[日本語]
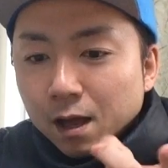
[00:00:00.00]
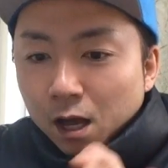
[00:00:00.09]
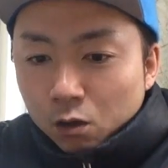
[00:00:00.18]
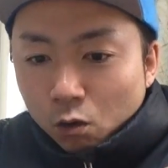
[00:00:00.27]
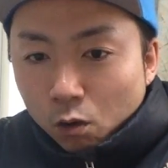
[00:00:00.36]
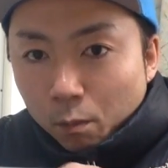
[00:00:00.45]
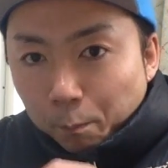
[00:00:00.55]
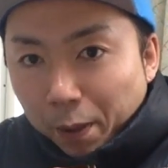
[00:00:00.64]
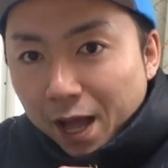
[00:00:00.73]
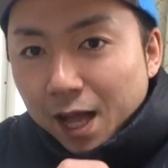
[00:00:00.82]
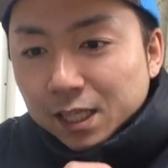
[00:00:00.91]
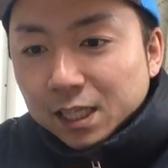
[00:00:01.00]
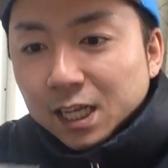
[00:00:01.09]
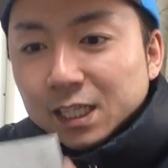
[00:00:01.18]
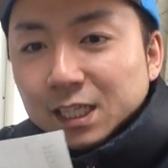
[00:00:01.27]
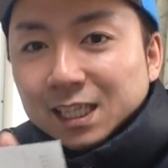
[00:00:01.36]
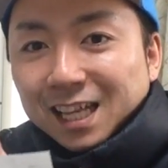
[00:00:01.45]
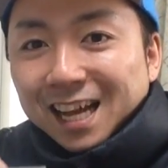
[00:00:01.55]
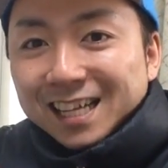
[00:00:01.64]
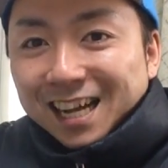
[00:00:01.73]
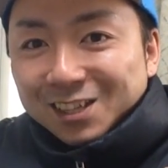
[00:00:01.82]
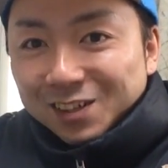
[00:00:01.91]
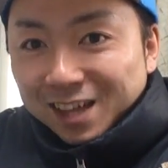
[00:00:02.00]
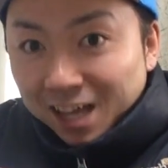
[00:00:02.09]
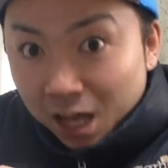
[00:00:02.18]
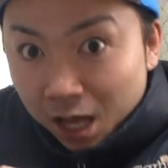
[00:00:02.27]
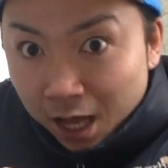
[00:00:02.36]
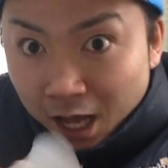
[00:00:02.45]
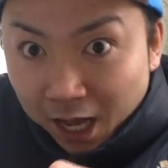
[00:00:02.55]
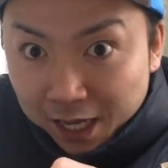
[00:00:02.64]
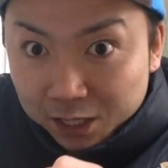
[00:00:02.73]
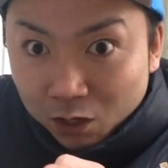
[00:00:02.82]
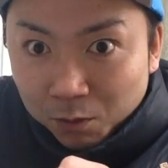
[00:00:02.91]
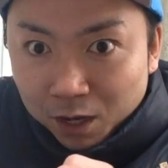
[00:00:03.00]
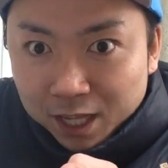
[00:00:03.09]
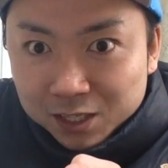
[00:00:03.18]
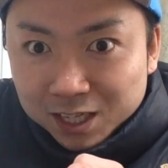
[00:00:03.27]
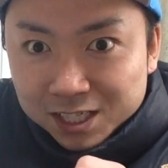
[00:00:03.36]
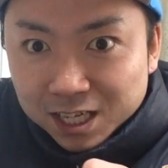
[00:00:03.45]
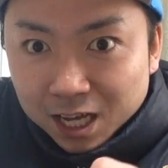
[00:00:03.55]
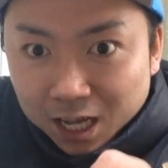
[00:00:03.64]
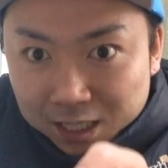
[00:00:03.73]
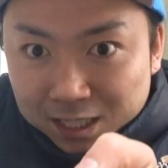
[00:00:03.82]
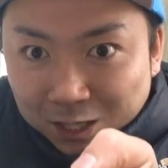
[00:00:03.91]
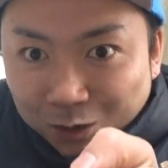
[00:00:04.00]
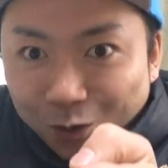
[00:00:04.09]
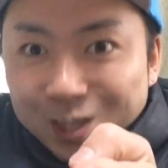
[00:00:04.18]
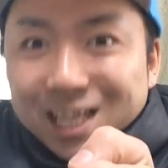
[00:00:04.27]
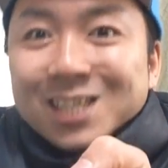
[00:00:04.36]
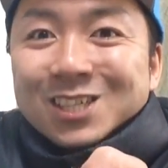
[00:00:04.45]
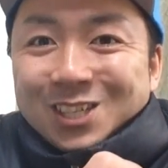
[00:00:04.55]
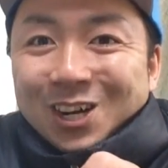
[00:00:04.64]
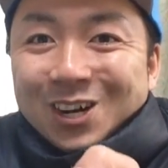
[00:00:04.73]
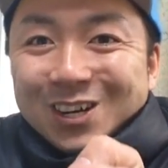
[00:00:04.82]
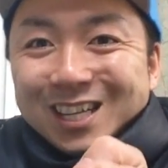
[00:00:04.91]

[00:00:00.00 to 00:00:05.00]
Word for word: ンこうパンって叩いた後に「はいどうもありがとうございました」ってこう渡すんですよ